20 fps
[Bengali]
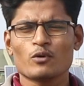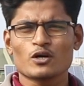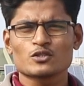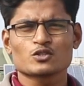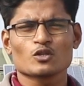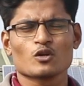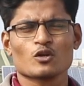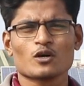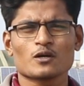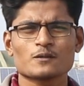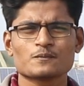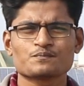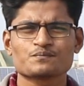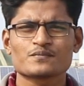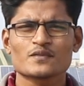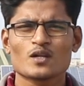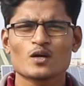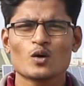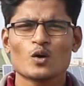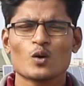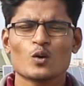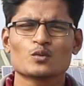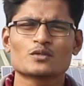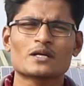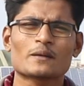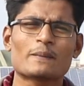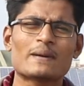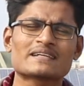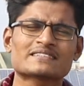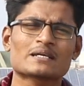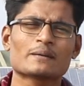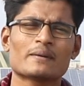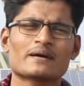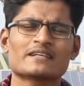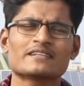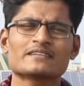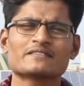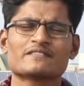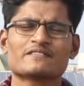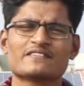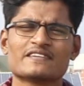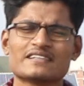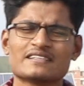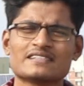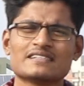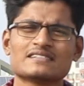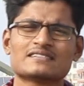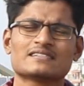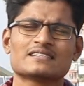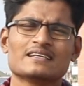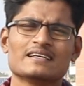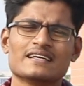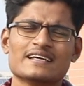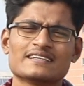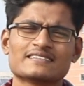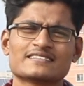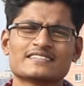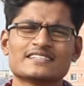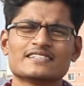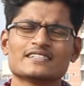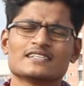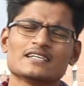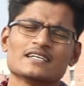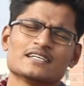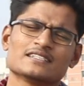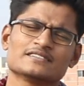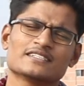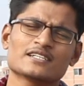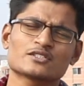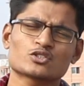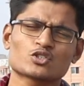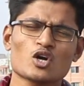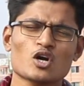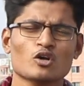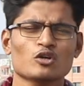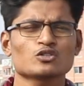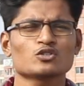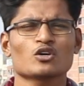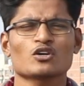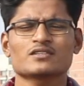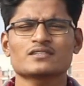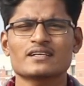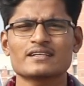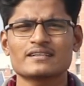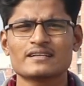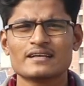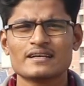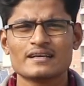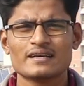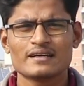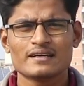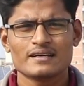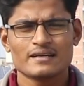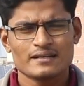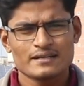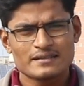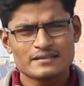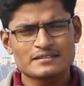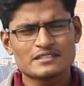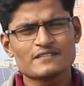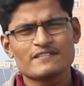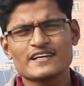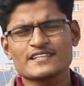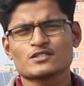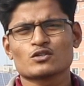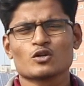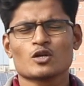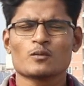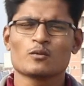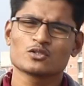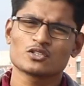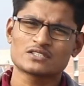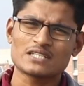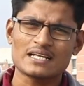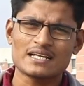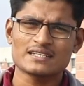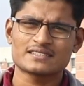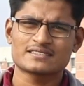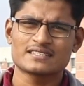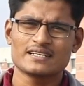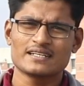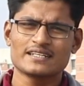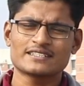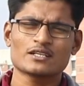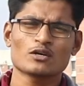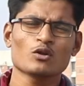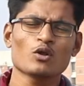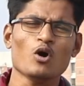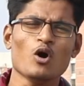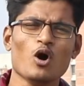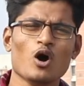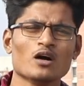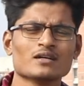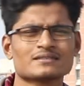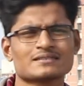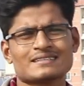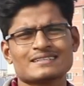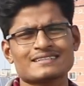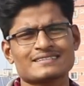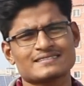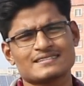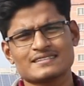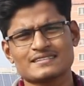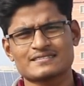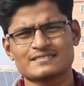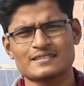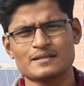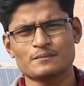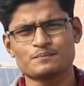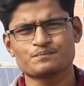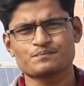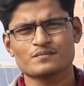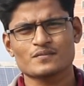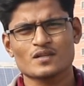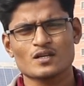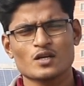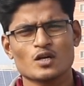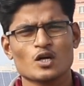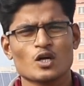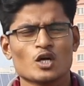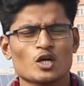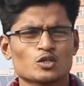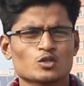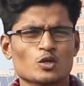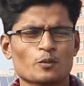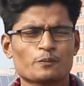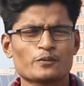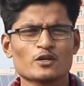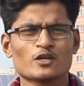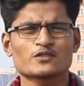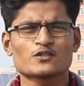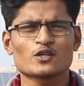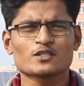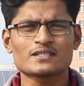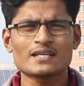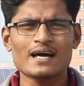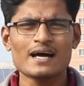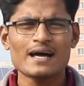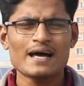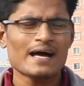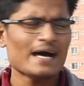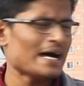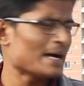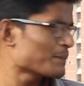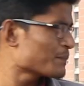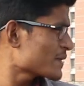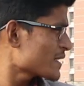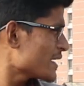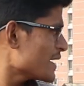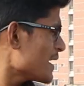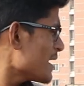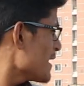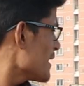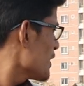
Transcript: ভদ্রলোক ওনার বাসা বাড়ি ফ্রিজ এসি দেন সকল ধরনের ডিভাইসগুলো মতো চালাচ্ছে এটা হলো অন গ্রিড সিস্টেম তো প্রিয় শ্রোতা আপনারা